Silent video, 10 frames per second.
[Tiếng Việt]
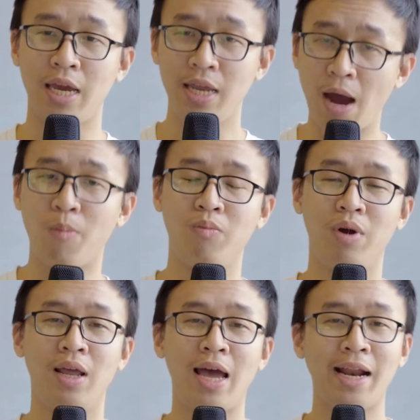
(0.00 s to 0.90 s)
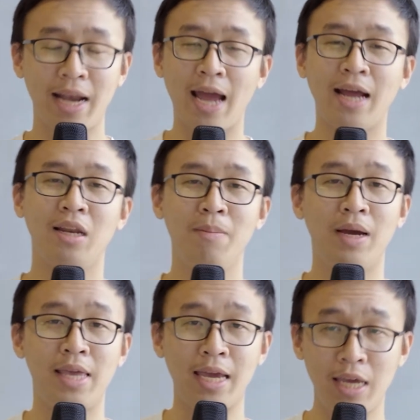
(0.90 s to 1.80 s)
giải độc hoặc là ăn năng để
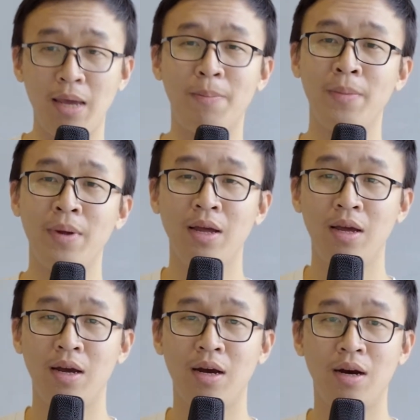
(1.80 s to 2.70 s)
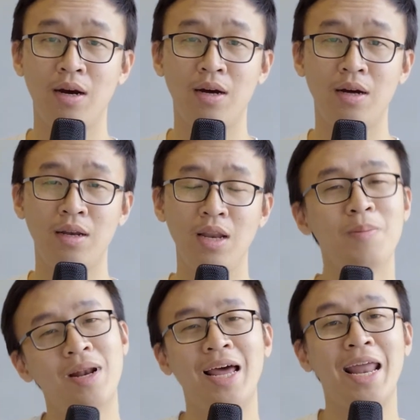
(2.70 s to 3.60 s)
mà giải nghiệp à, nếu
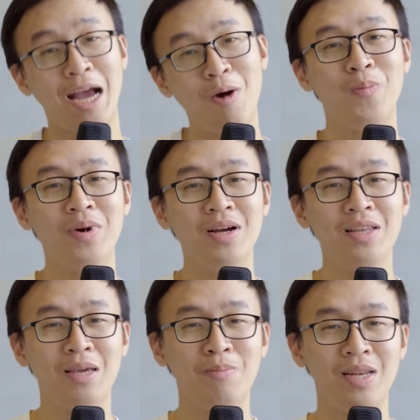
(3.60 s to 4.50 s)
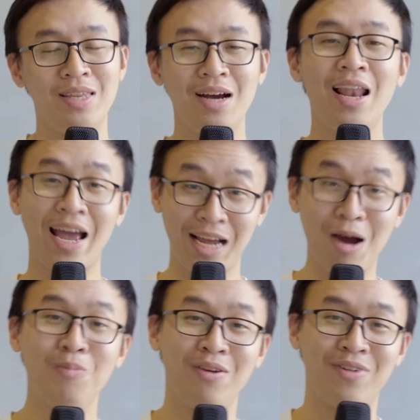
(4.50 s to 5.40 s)
mình là đàn ông á, thì mình nhớ là ăn
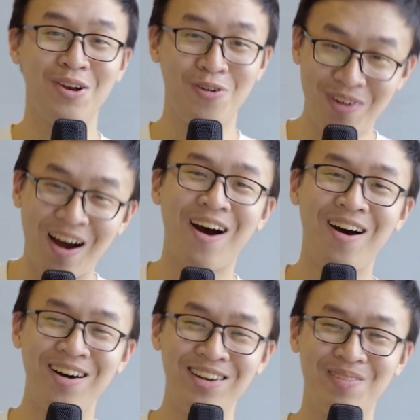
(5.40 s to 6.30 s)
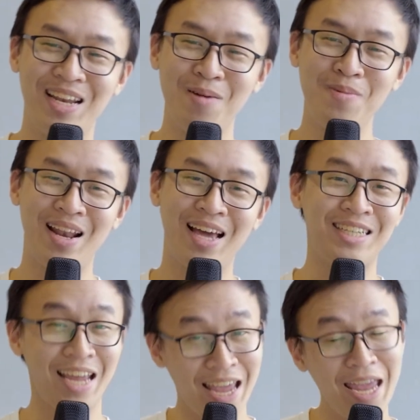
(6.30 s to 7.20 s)
ốc thì phải đổ vỏ mà nếu mình là
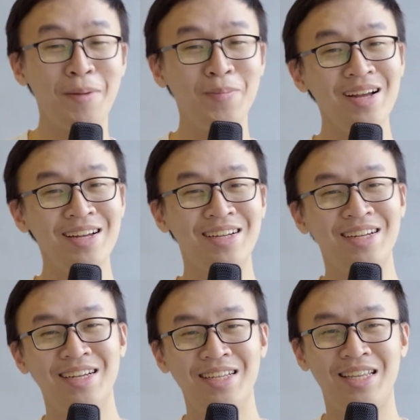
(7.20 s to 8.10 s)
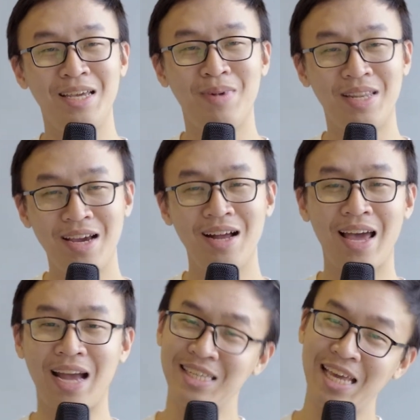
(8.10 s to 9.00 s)
trẻ em á, thì mình nhớ
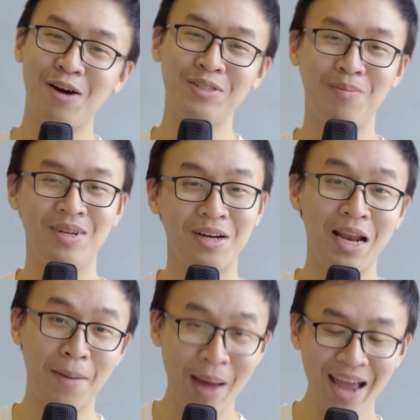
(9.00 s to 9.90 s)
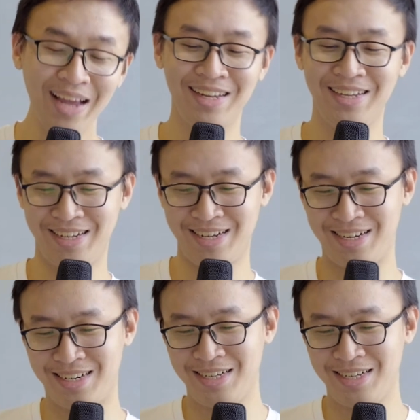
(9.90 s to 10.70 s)
là ăn cháo xong đừng có đá bát à,